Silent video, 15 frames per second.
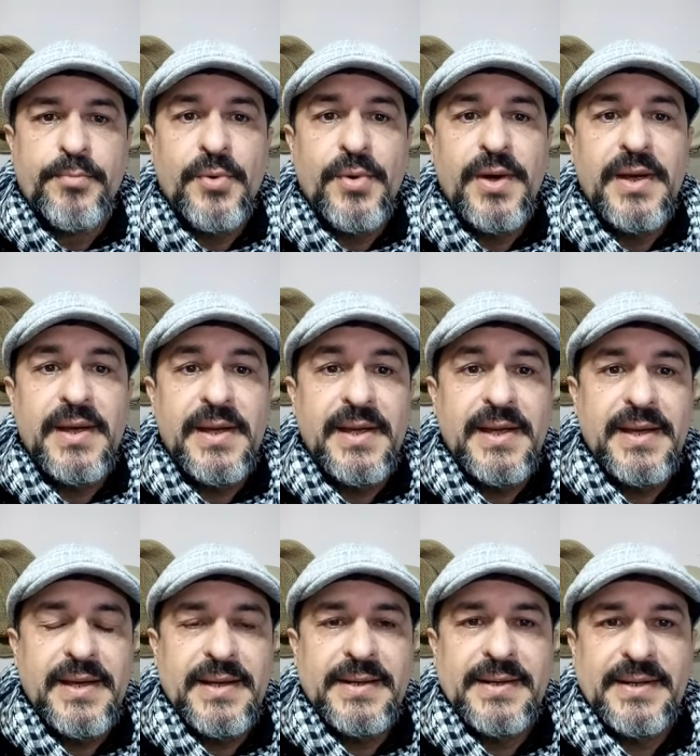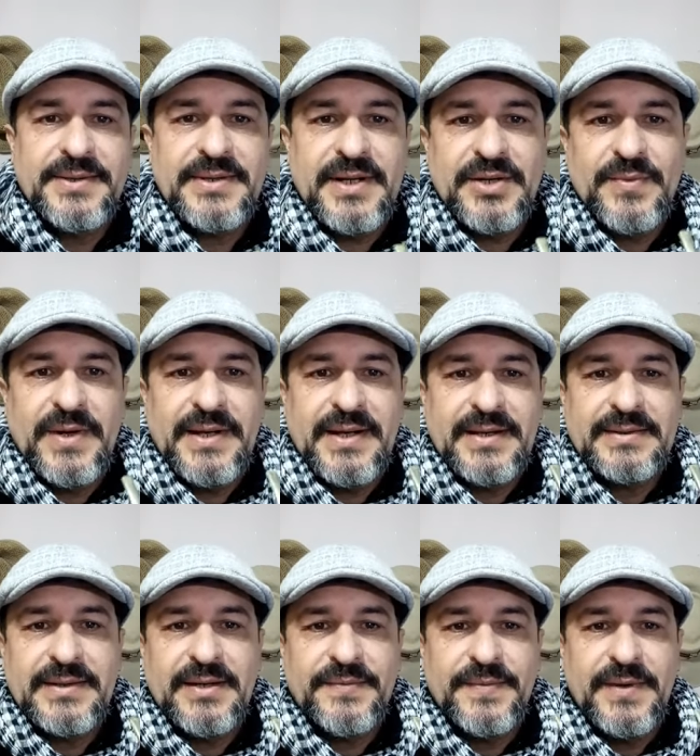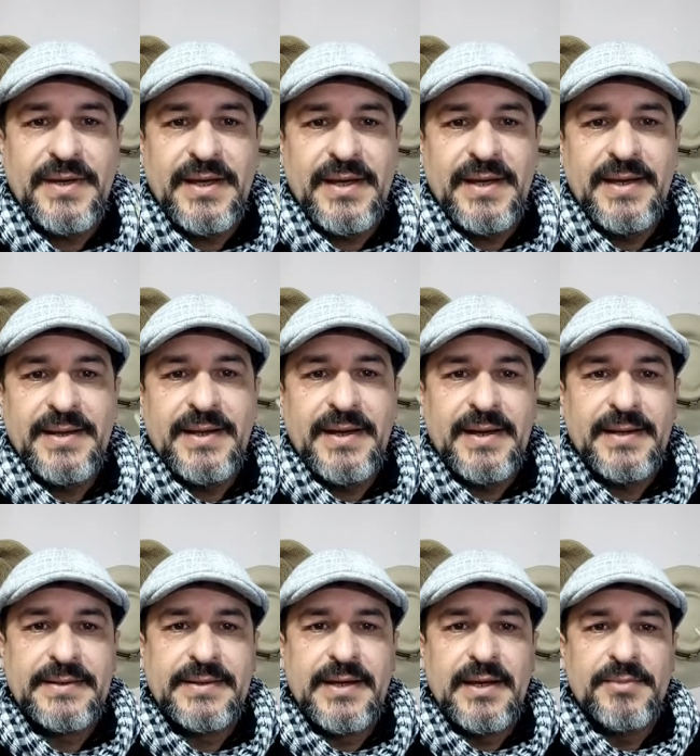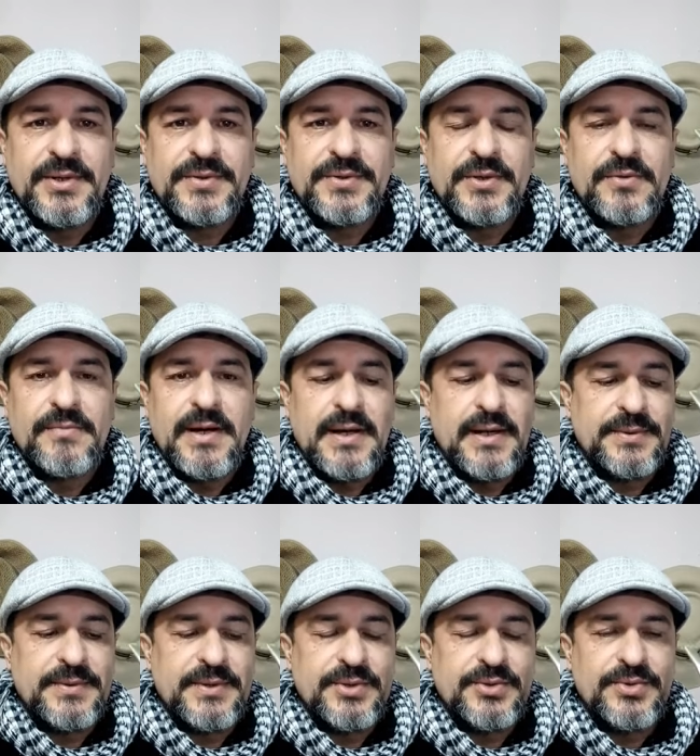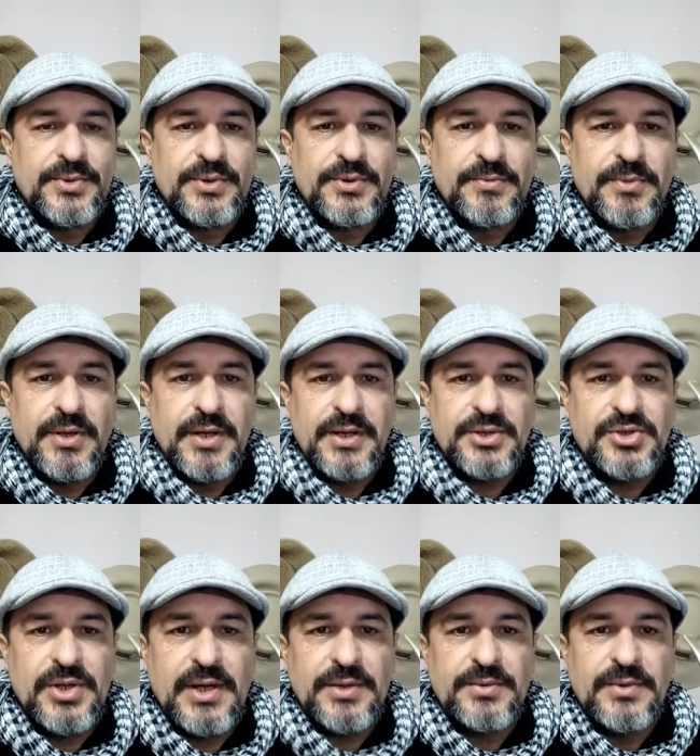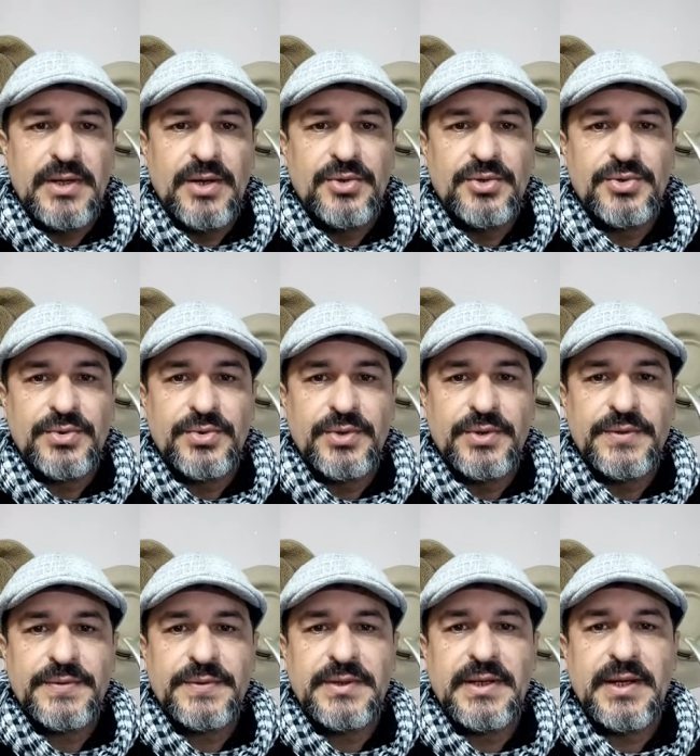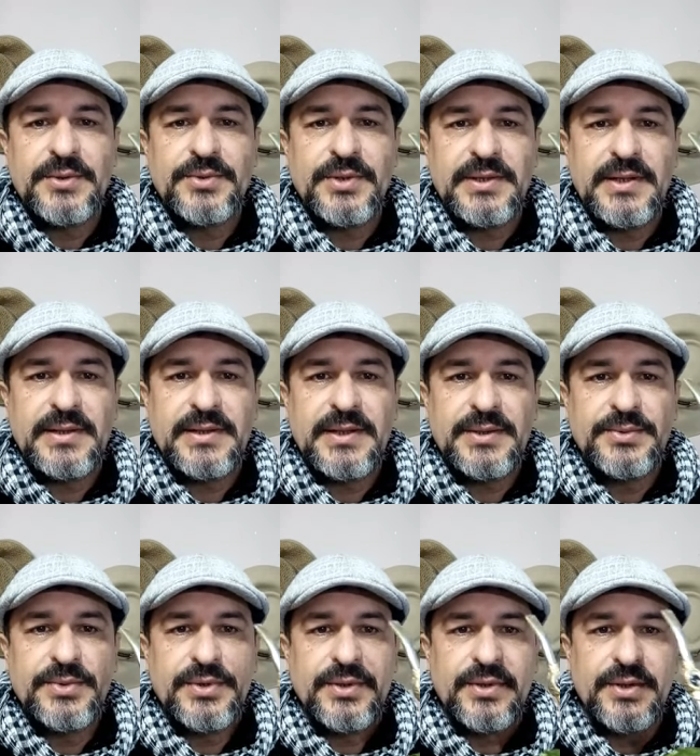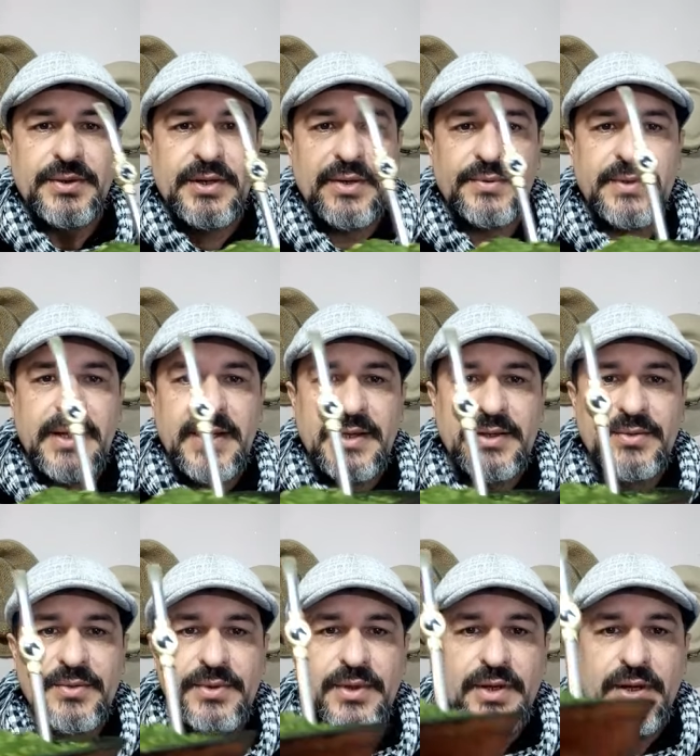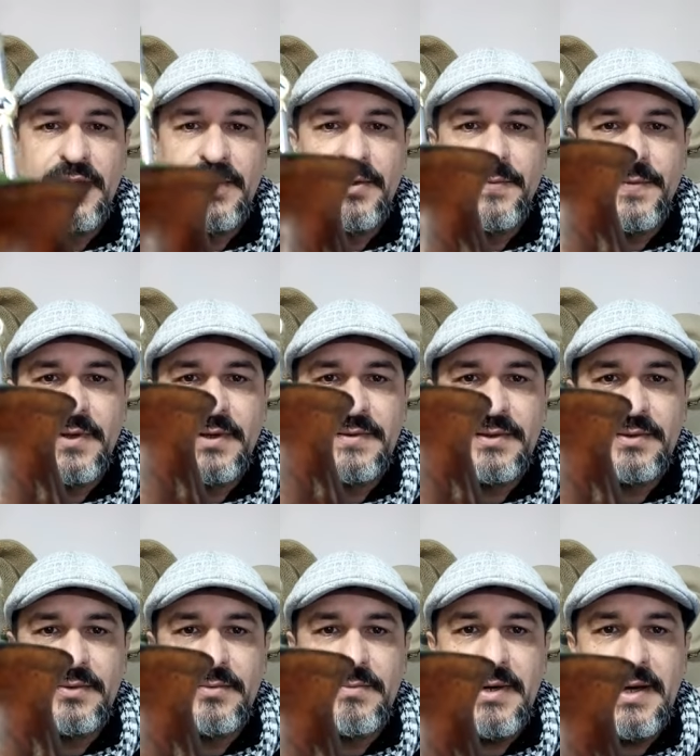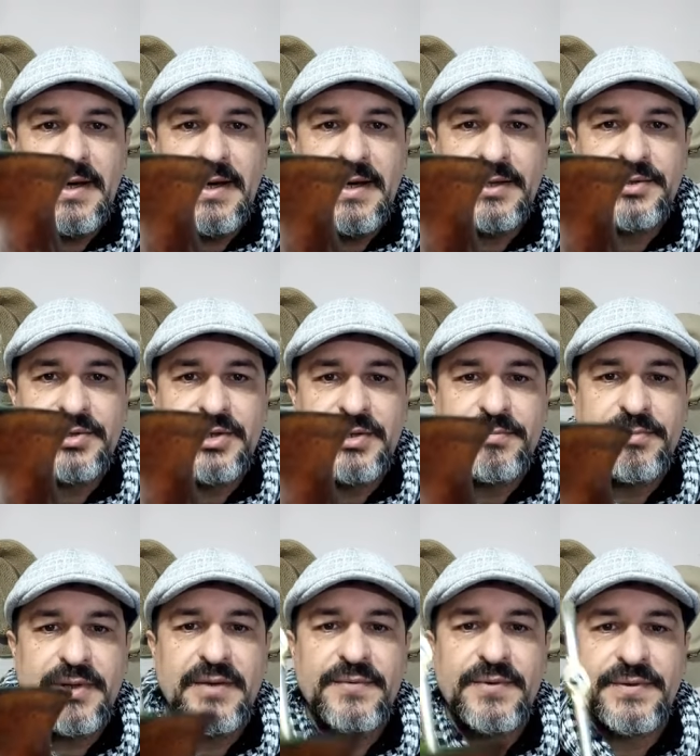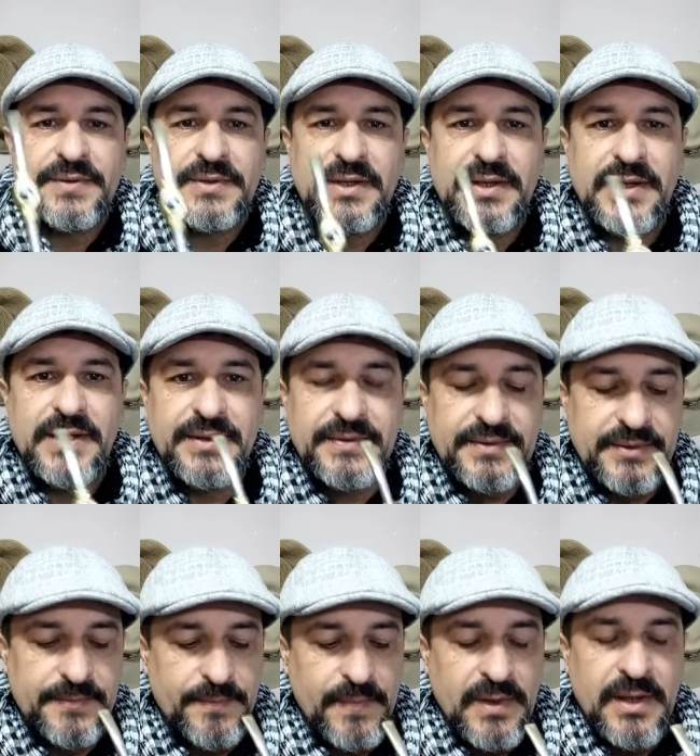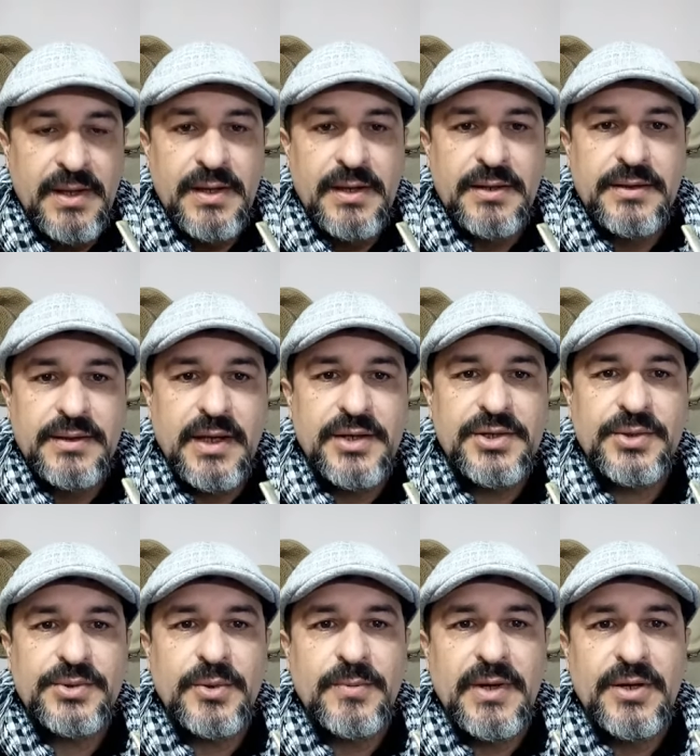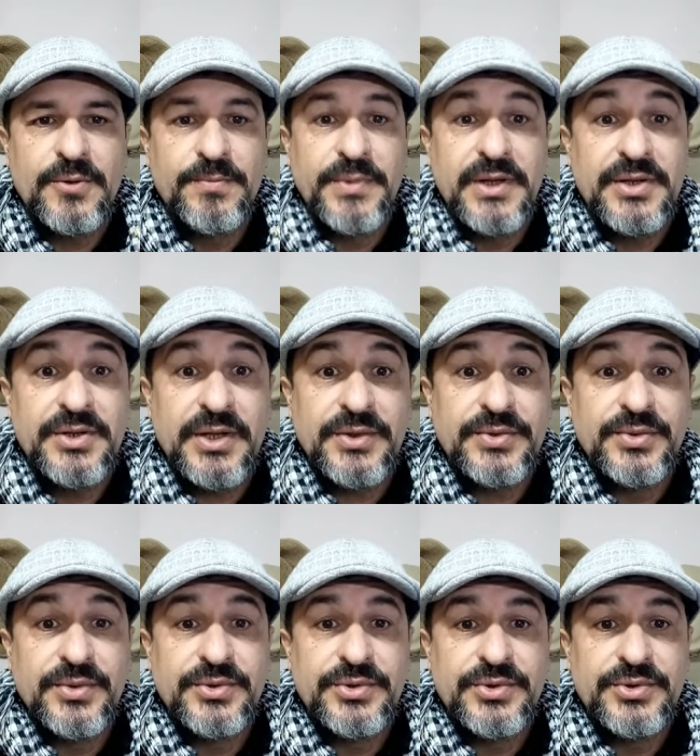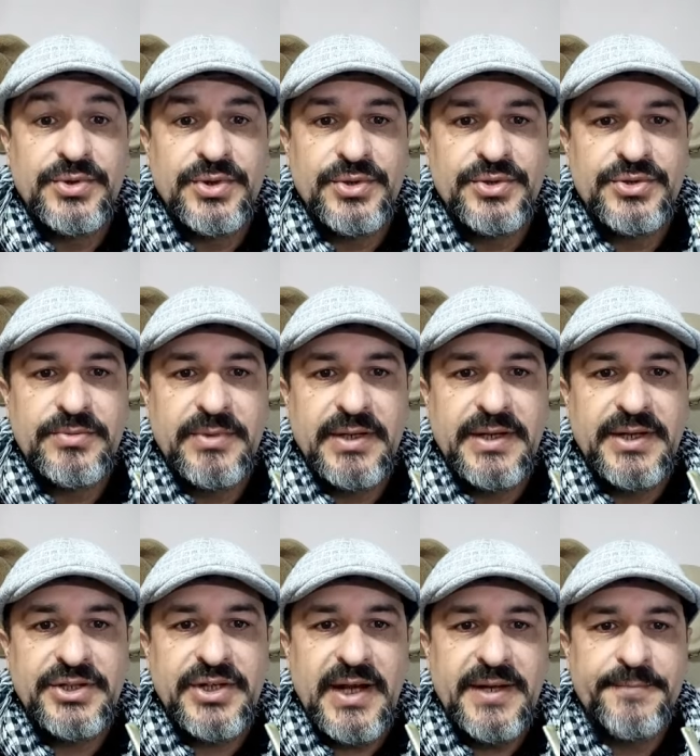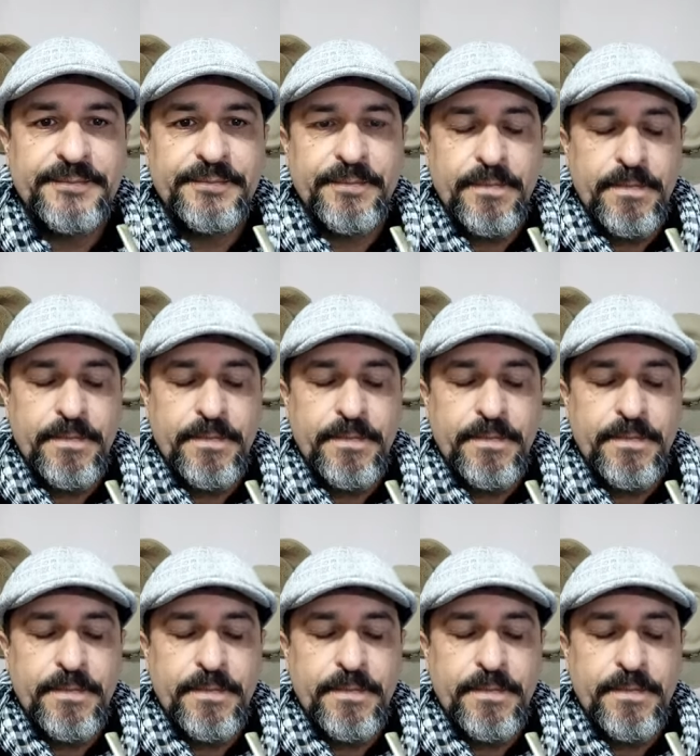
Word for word: Buenas, Jaguarada Véia! Aqui é Emerson Matos, editor do blog Diário do Gaúcho Grosso, criador da criatura Nora Galdério, ó, oferecendo um mate para vocês. E aí, já tomaram o banho de açude de hoje de manhã já?